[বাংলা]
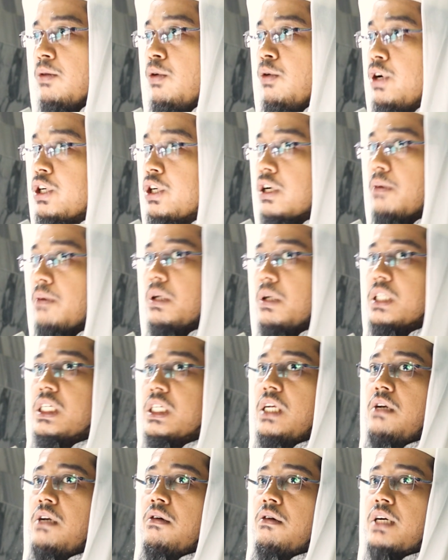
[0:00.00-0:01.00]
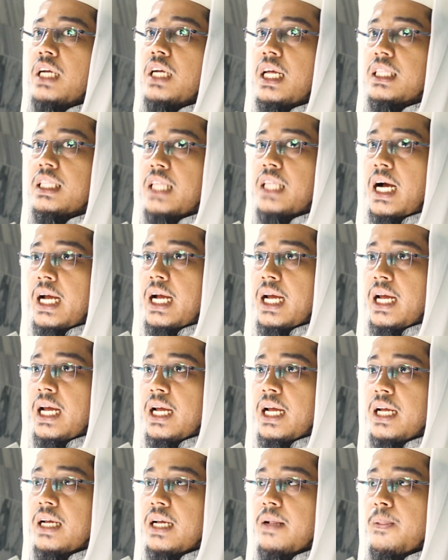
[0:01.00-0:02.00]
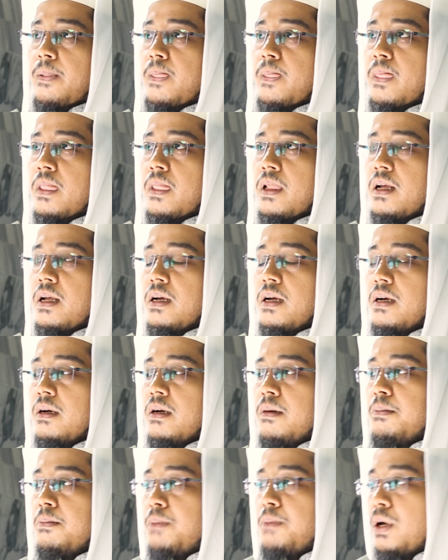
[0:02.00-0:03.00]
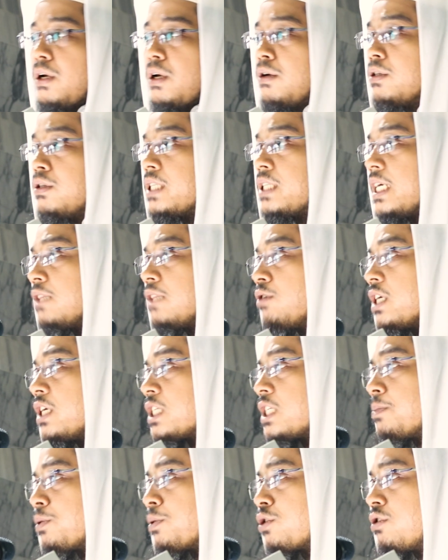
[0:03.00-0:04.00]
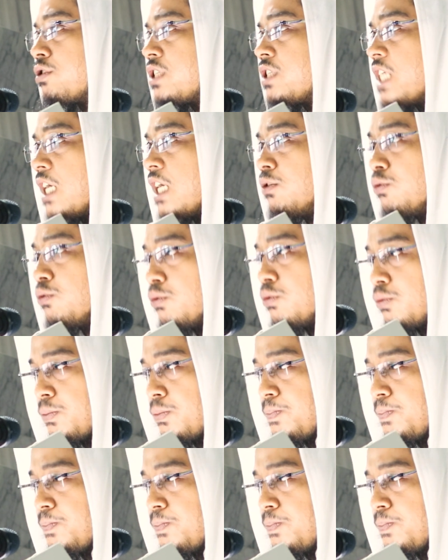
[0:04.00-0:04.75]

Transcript: ওই সমাজের লোকেরা তাকে বলল যে এত স্পষ্ট জাদু